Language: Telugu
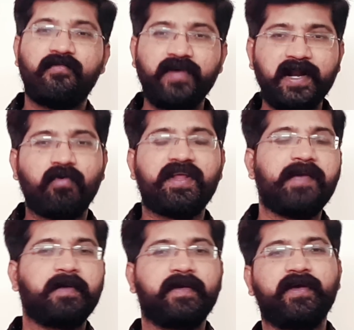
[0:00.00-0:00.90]
ఫేడ్ అవుట్
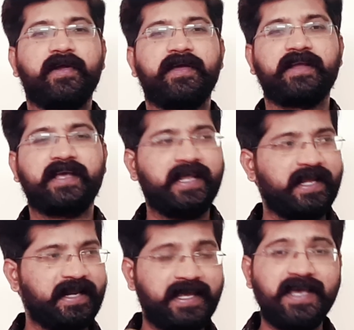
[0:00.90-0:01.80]
అయిపోయిన హీరోయిన్
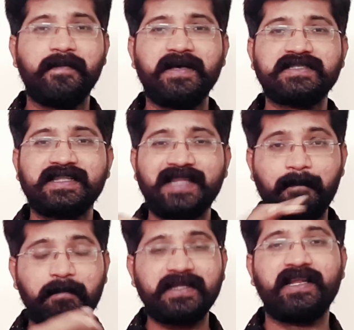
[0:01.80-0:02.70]
కెరీర్కి ఇమేజ్కి
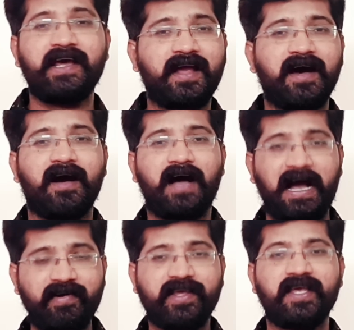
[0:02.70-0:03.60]
దెబ్బ తినేలా
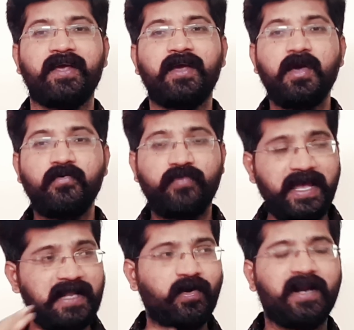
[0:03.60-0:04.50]
ఆవిడకి
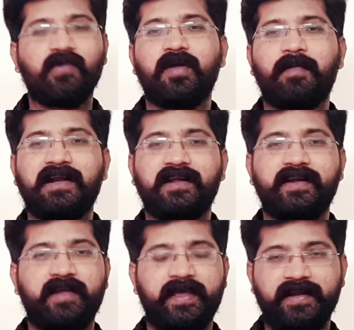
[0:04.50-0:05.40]
ఫెయిల్యూర్ అని కూడా
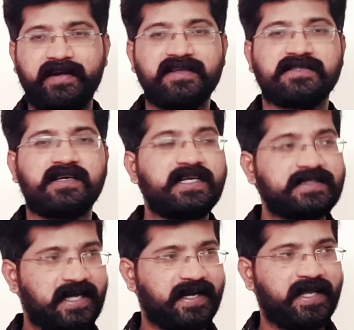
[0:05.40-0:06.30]
మాట్లాడారు ఆయన నటరాజ్
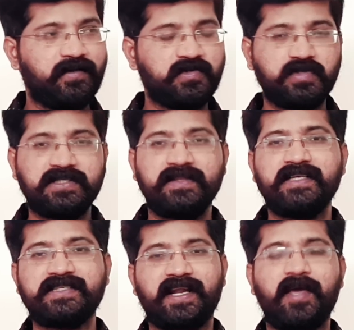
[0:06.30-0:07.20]
చెన్నై నుంచి వచ్చింది
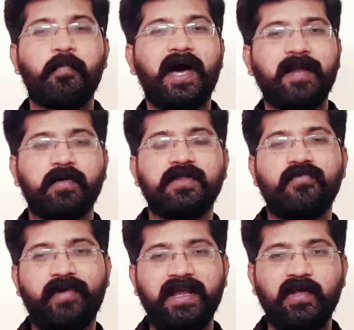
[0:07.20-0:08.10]
చెన్నై పారిపోద్ది
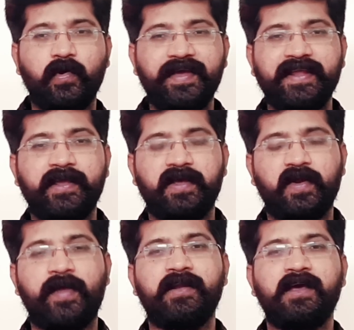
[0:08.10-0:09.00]
ఫెయిల్యూర్
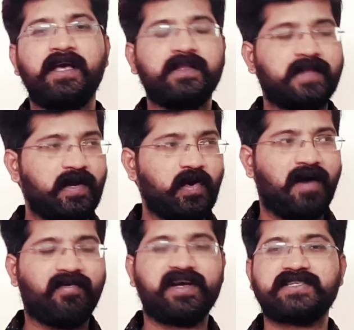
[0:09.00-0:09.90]
హీరోయిన్ తెలుగులో
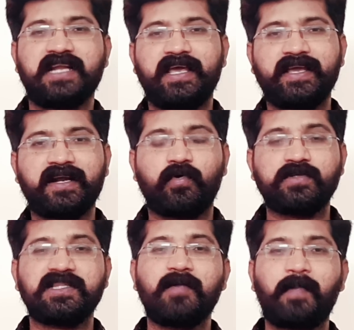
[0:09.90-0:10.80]
అవకాశాలు లేక ఇక్కడికి
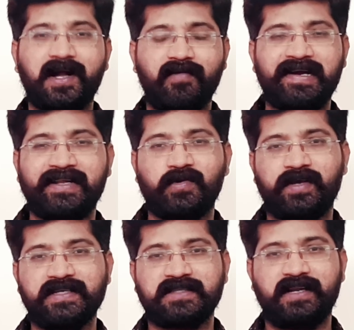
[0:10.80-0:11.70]
వచ్చింది పక్క వాళ్ళని
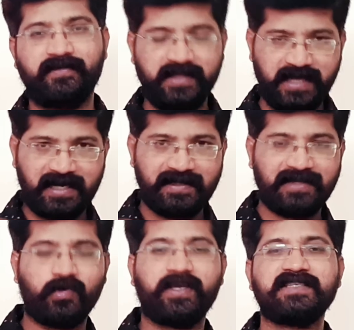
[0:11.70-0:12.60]
తొక్కేస్తుందని ఇదే కదా
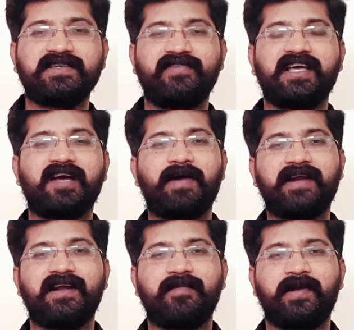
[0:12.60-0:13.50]
తొక్కేసే విధంగా
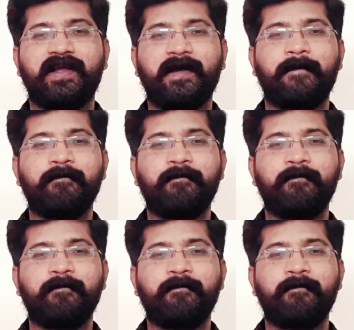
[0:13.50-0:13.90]
మాట్లాడమంటే